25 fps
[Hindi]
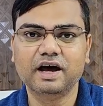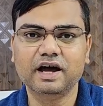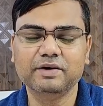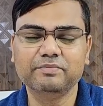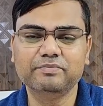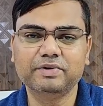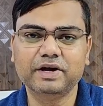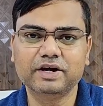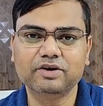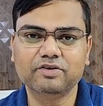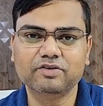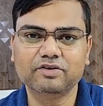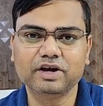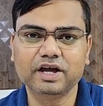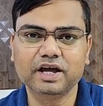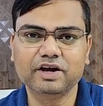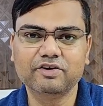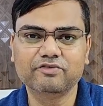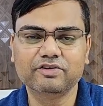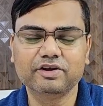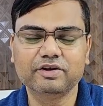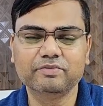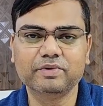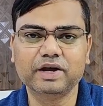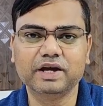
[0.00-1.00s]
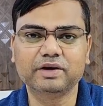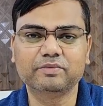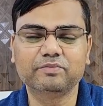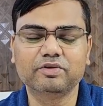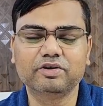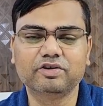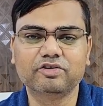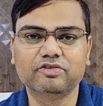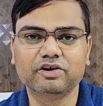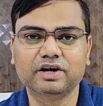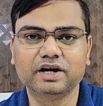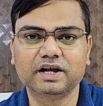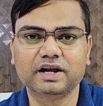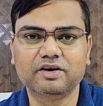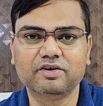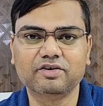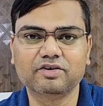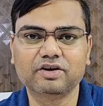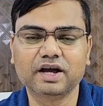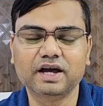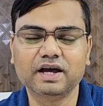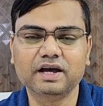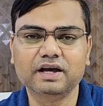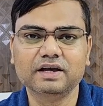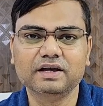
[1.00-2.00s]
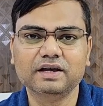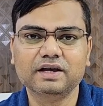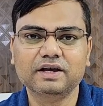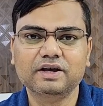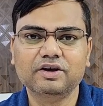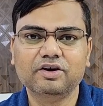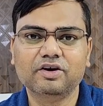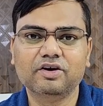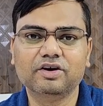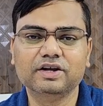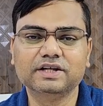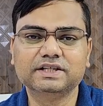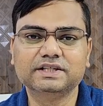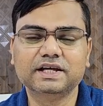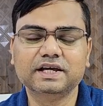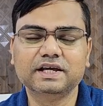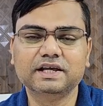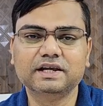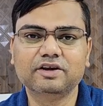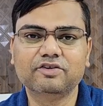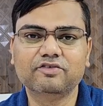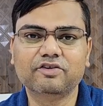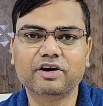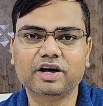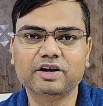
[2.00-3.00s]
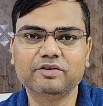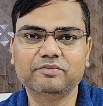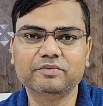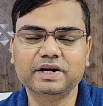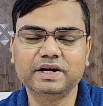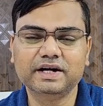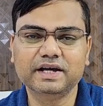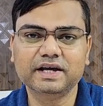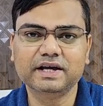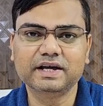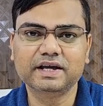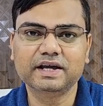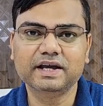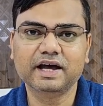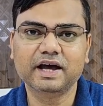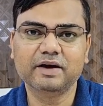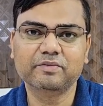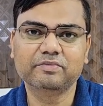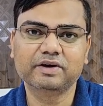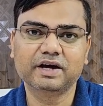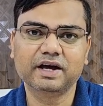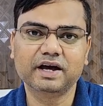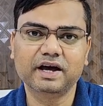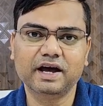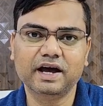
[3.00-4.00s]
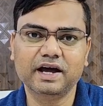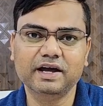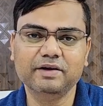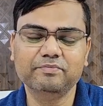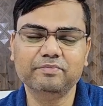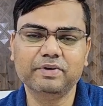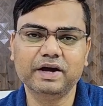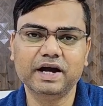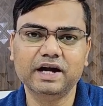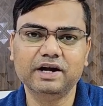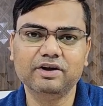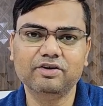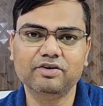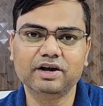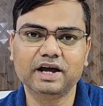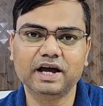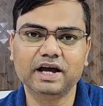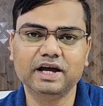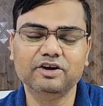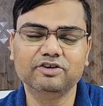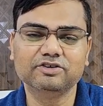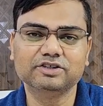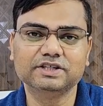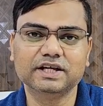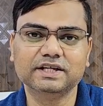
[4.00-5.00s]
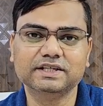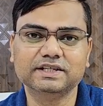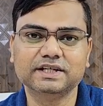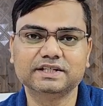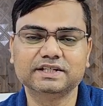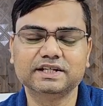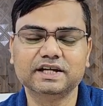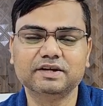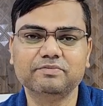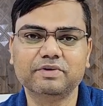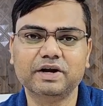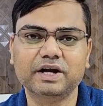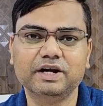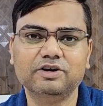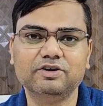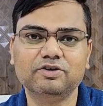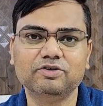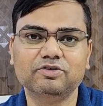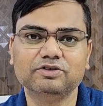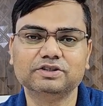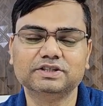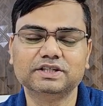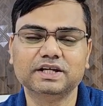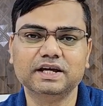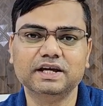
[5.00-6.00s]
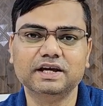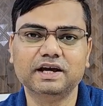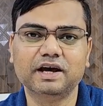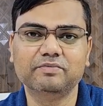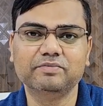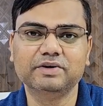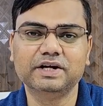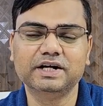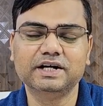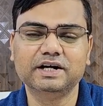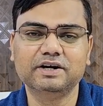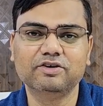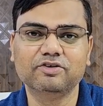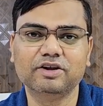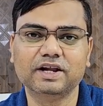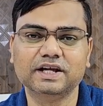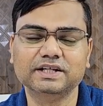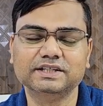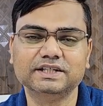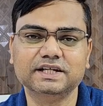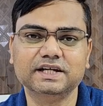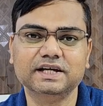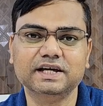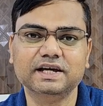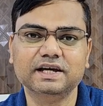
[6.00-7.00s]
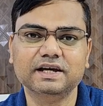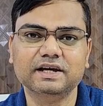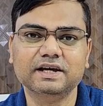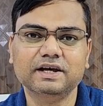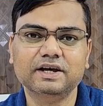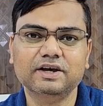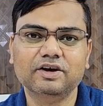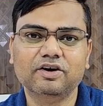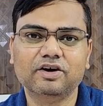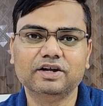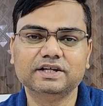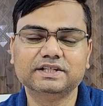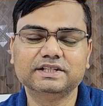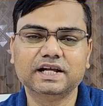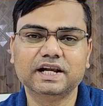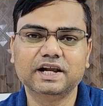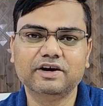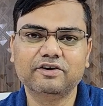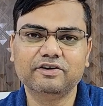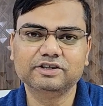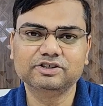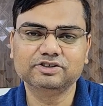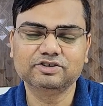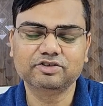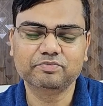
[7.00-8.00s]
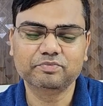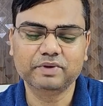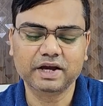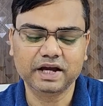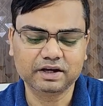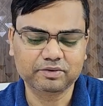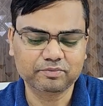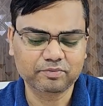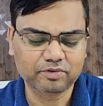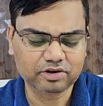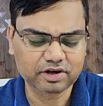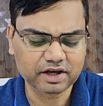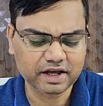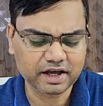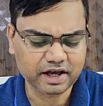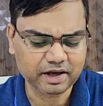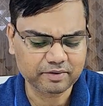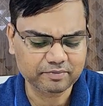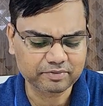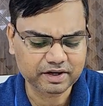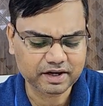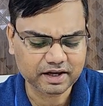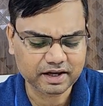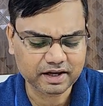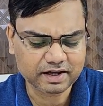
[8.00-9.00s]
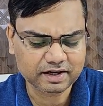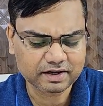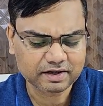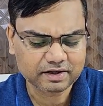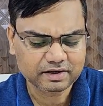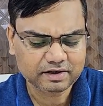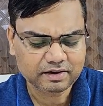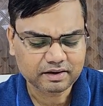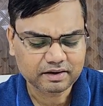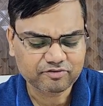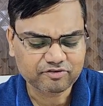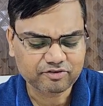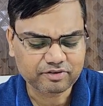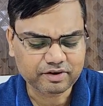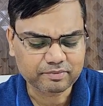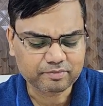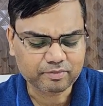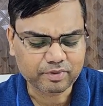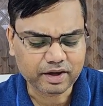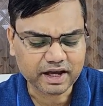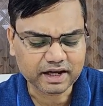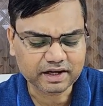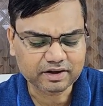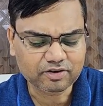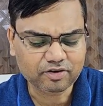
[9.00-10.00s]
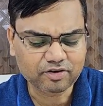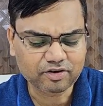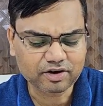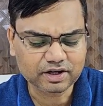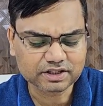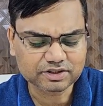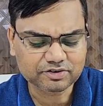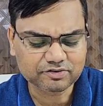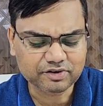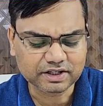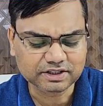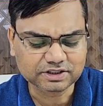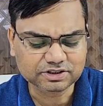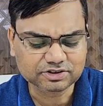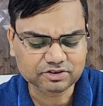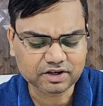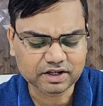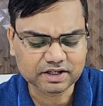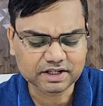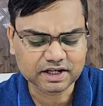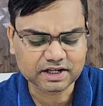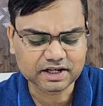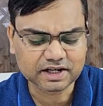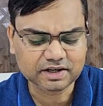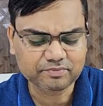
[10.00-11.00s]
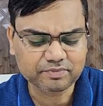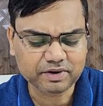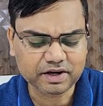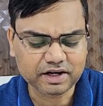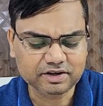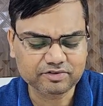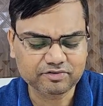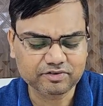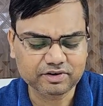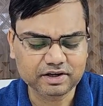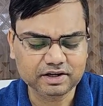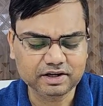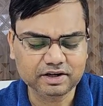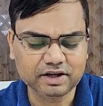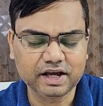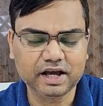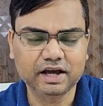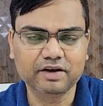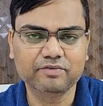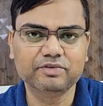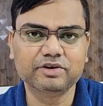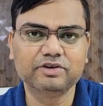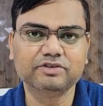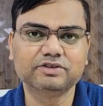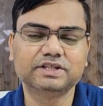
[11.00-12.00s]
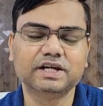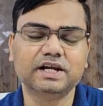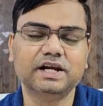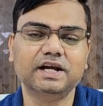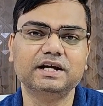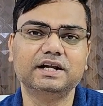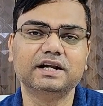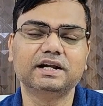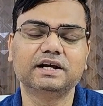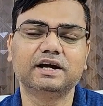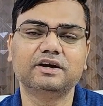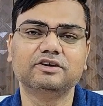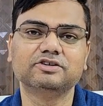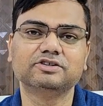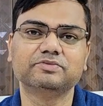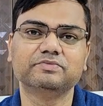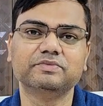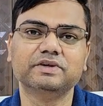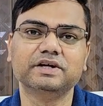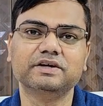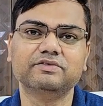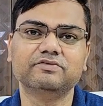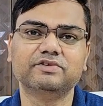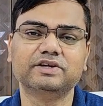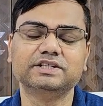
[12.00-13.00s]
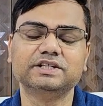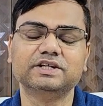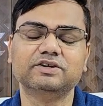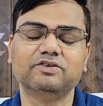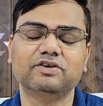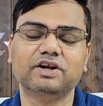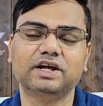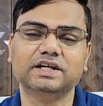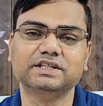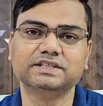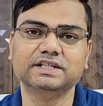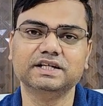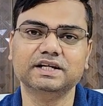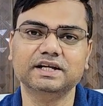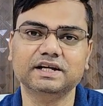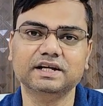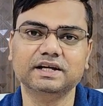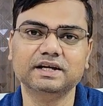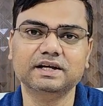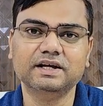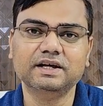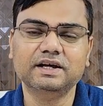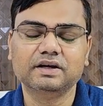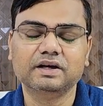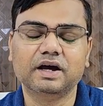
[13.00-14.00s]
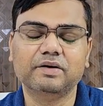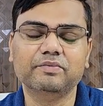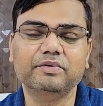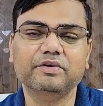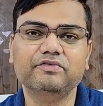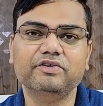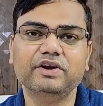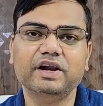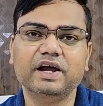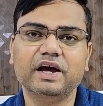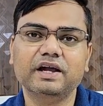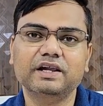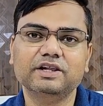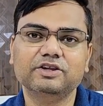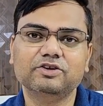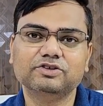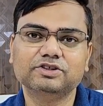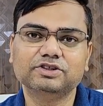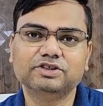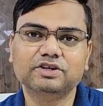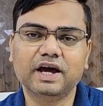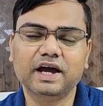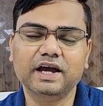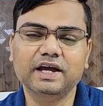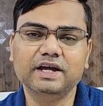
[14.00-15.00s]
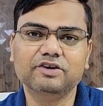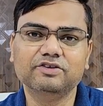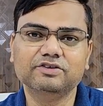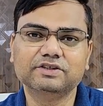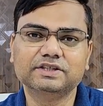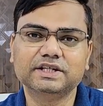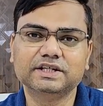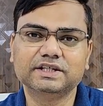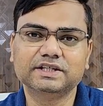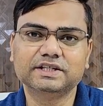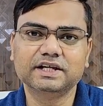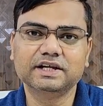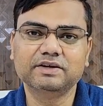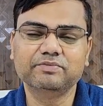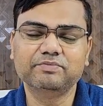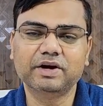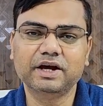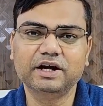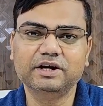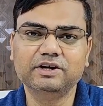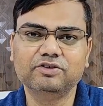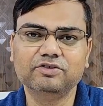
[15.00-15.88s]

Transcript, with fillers: आईपैड हो गया फिर मैकबुक वगैरह हो गया और इसकी रिक्वायरमेंट है कि आपका आईपैड और आईओएस है सिक्सटीन से अपडेटेड होना चाहिए और इसके अलावा जो मैकबुक है आपका मैक ओ एस पॉइंट वन या फिर उससे लेटर का उसमें वर्जन होना चाहिए अभी फिलहाल दोस्तों आई ओ सिक्सटीन